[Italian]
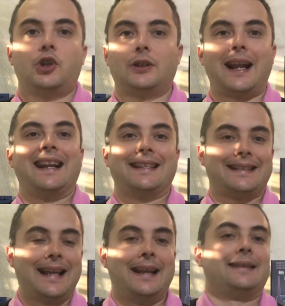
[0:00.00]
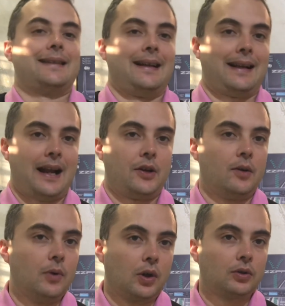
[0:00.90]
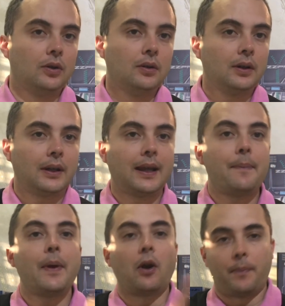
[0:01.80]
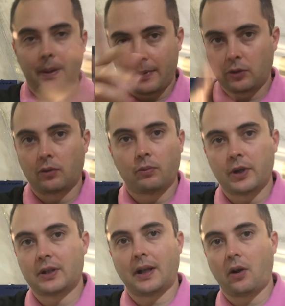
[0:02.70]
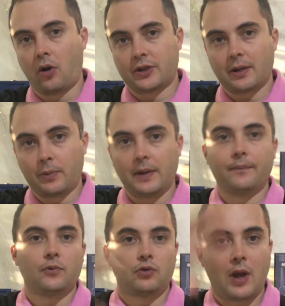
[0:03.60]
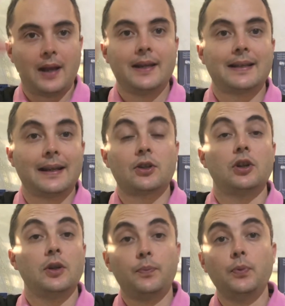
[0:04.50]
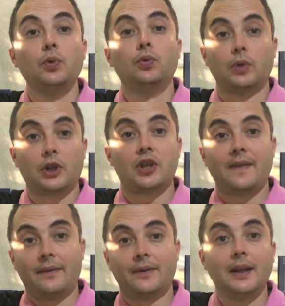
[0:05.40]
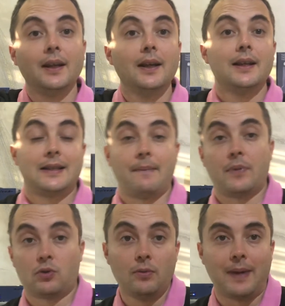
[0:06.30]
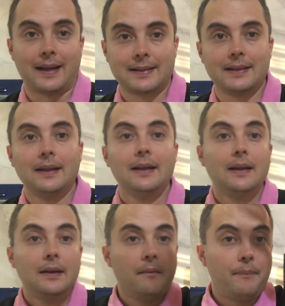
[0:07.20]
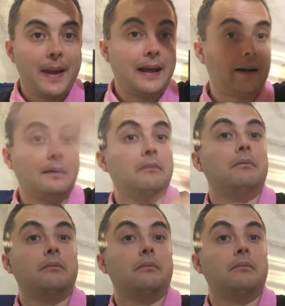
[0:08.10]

centrali senza la radio a bordo che però permettono questa cosa qui, cioè l'installazione di più riceventi, sempre sul bus, per